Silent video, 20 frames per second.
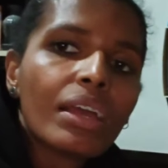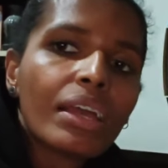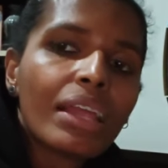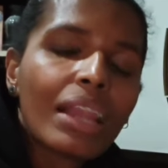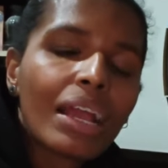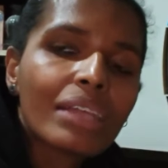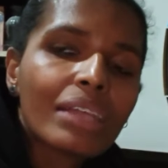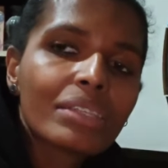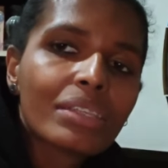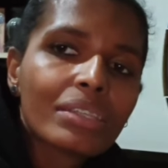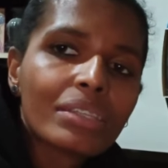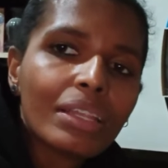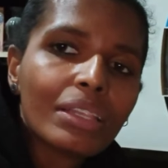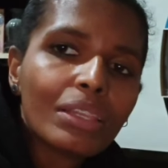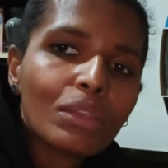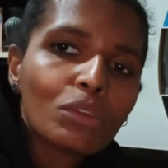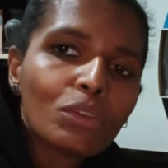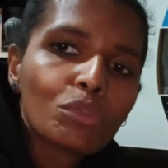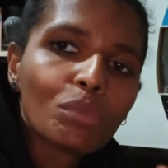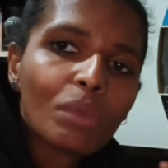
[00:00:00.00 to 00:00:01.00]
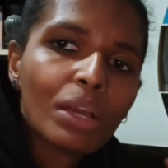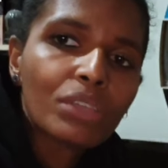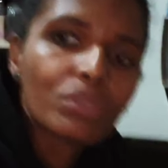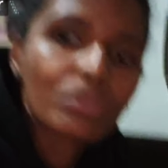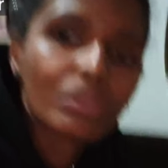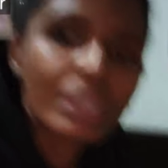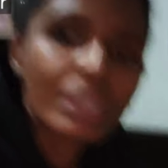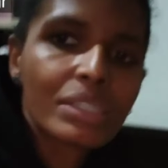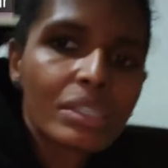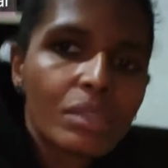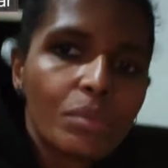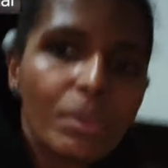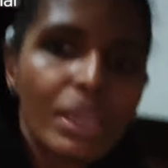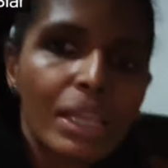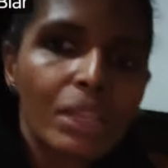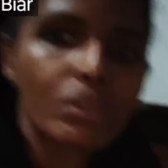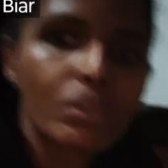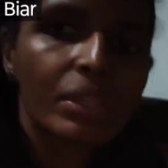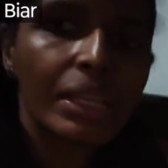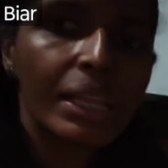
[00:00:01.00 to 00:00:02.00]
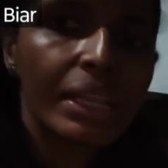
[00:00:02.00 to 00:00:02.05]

Graças a Deus, mais um nascimento.